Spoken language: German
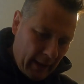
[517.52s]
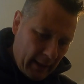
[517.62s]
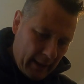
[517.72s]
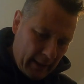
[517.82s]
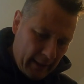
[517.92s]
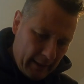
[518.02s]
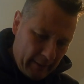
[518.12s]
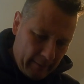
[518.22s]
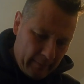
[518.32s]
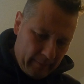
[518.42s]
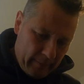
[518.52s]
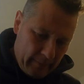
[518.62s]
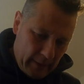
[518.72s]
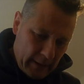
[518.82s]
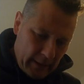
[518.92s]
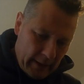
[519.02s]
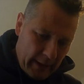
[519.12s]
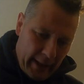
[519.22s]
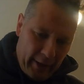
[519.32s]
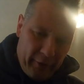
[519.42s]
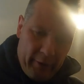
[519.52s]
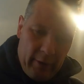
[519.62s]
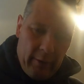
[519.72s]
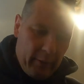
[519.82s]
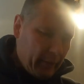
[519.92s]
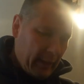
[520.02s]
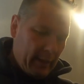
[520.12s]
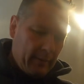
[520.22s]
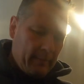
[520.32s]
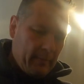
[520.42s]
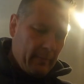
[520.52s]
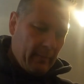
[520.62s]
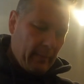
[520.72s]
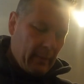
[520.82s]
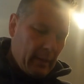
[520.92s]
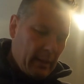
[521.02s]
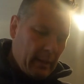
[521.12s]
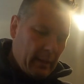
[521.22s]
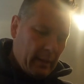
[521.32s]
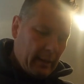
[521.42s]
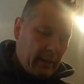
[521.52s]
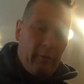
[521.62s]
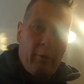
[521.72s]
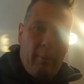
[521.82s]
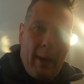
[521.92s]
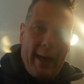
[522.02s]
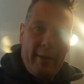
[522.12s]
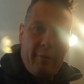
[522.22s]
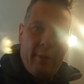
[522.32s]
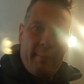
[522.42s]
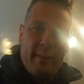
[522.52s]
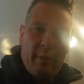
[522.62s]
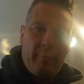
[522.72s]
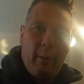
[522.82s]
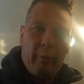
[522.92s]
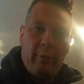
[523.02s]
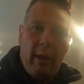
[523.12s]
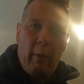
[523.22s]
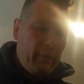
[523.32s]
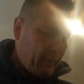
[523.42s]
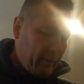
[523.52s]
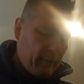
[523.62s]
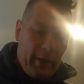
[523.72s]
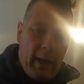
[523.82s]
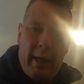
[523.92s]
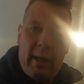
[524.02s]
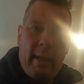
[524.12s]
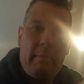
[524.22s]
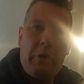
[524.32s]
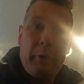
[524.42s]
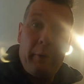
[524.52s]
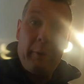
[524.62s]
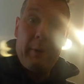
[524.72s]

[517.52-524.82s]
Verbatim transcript: Ähm, essen und dann gehe ich so um eins in der Mittagspause laufen, also in anderthalb Stunden